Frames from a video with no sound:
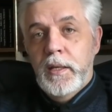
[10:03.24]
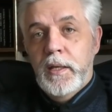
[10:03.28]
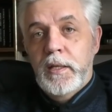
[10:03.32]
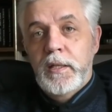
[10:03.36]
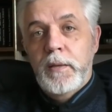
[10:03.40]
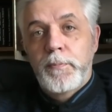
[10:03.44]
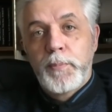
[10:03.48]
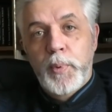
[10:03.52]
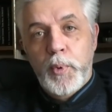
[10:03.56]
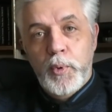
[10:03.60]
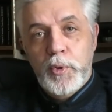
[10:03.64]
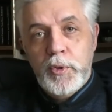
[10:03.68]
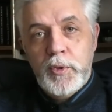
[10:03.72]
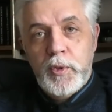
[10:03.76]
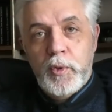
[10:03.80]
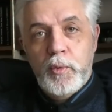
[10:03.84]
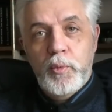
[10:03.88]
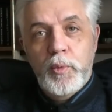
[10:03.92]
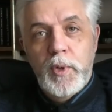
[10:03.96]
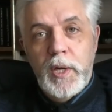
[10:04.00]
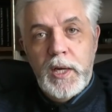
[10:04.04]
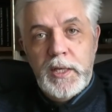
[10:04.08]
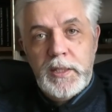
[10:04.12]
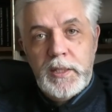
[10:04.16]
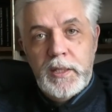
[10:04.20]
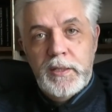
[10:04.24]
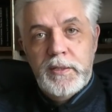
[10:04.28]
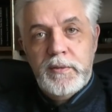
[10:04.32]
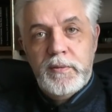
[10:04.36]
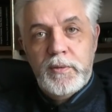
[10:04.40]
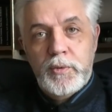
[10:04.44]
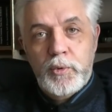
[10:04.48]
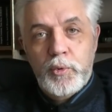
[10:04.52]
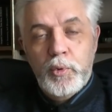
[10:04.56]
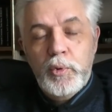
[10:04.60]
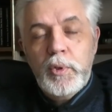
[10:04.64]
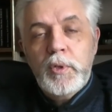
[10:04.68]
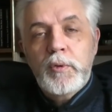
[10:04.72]
Это просто ругательство.
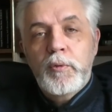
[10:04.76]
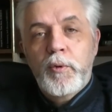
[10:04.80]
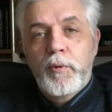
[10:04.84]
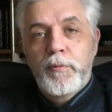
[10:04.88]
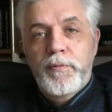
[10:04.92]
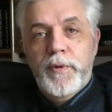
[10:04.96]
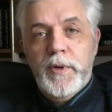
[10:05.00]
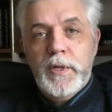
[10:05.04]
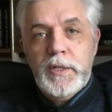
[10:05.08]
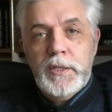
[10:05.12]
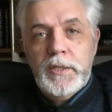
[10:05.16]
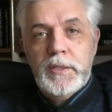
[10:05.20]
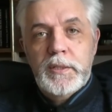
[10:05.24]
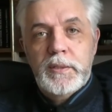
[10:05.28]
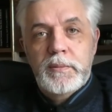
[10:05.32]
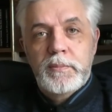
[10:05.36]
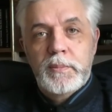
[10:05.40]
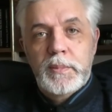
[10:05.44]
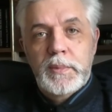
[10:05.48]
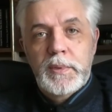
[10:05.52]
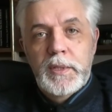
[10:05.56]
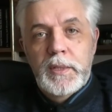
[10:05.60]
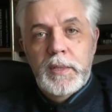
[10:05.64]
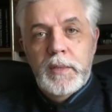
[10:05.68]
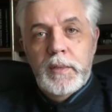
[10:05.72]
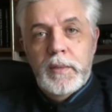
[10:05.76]
Что такое фашизм?